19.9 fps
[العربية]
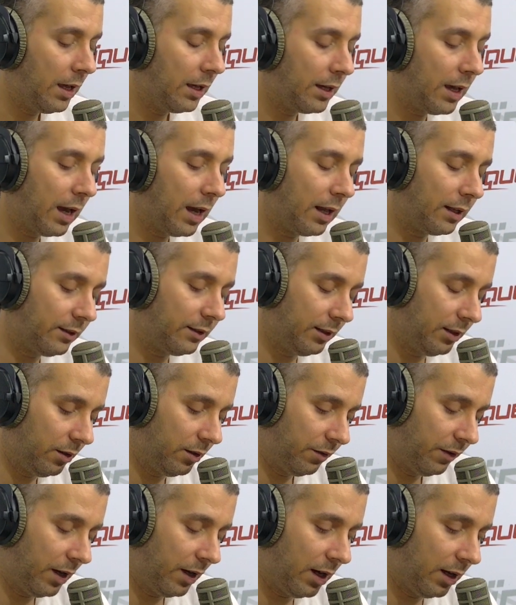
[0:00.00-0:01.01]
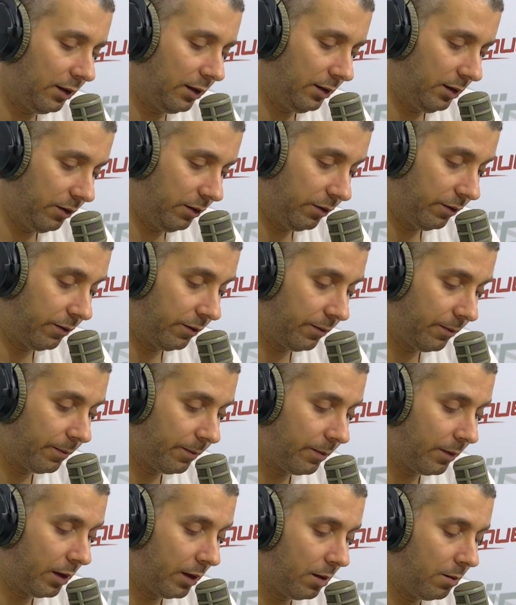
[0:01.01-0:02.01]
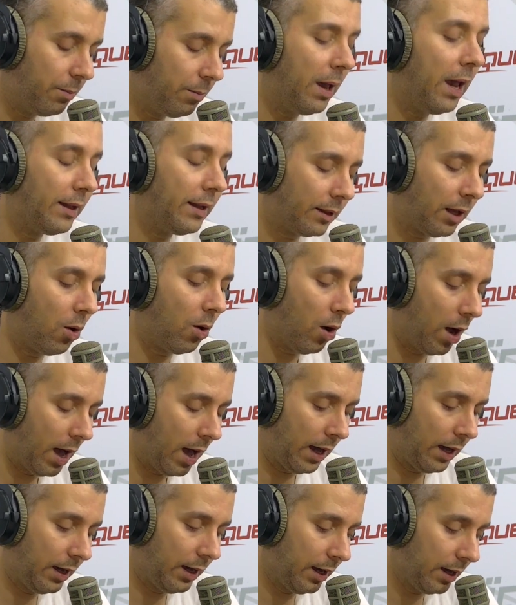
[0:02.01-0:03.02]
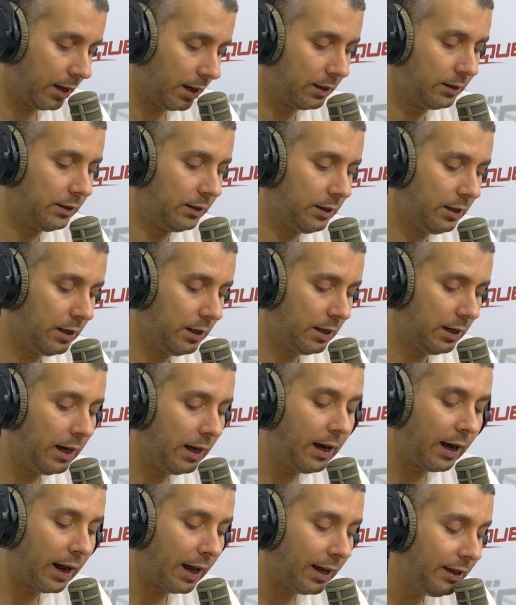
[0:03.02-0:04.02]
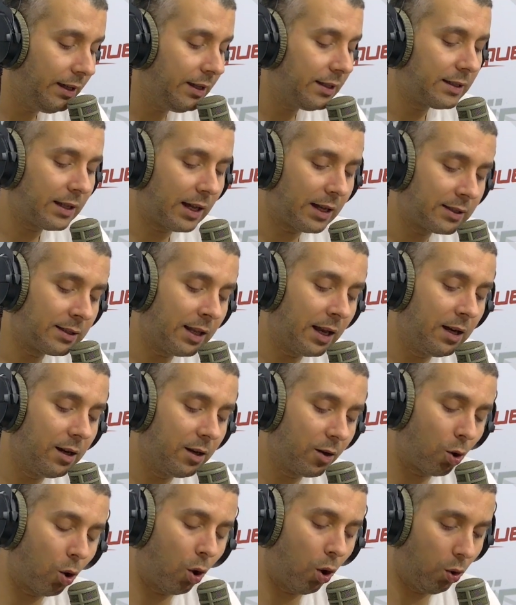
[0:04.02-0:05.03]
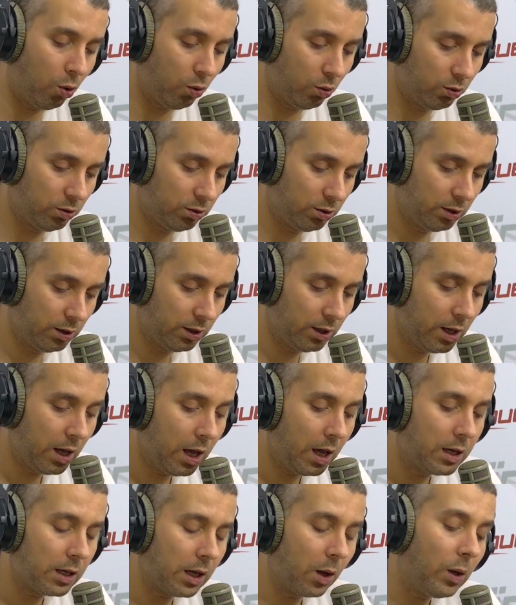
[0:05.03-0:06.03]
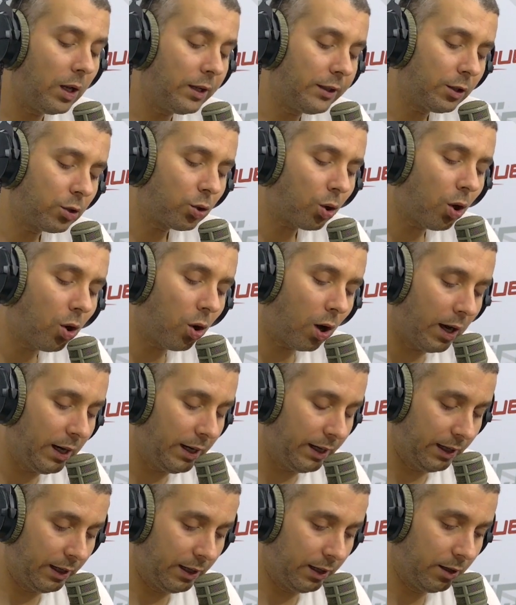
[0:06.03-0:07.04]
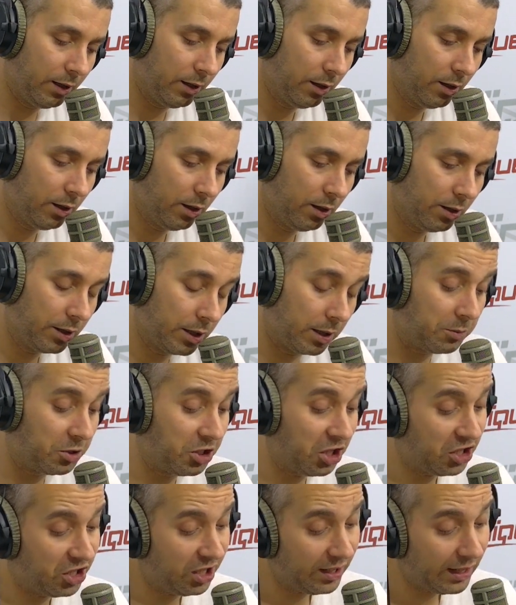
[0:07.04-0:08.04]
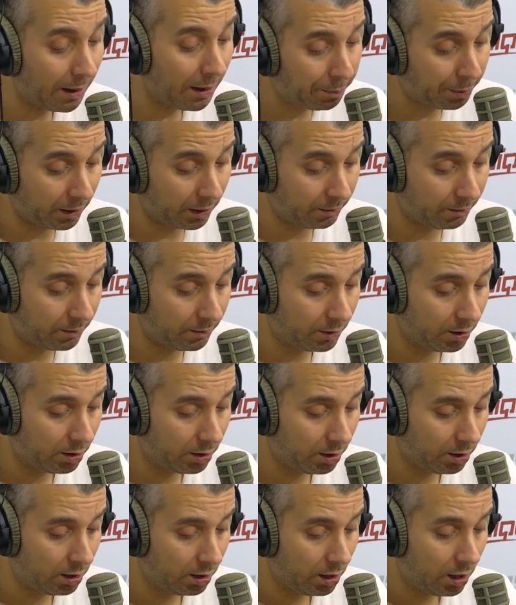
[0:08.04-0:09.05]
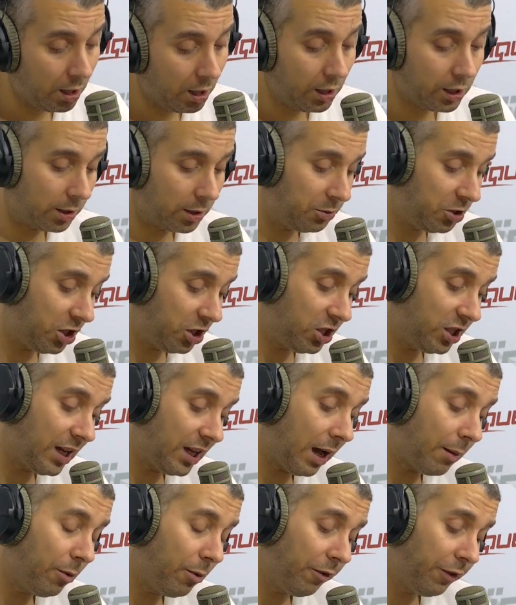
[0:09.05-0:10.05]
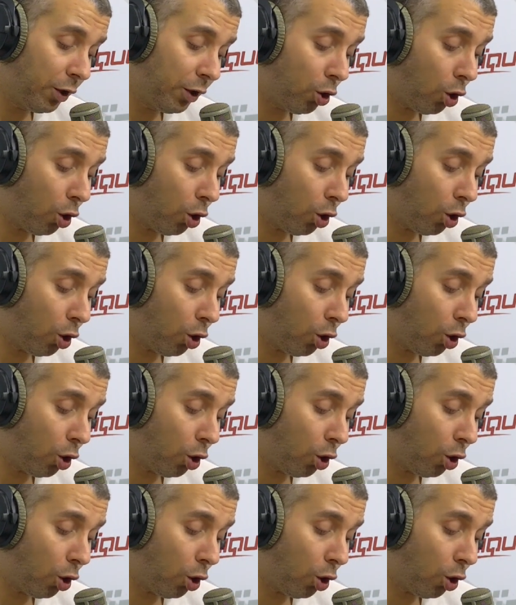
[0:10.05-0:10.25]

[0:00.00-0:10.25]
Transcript: يا لطيف يا لطيف بيت توا هكا الرئيس عزل روحه يا ولادي طلوا عليه يمشيش يدبرم يمشيش يعمل في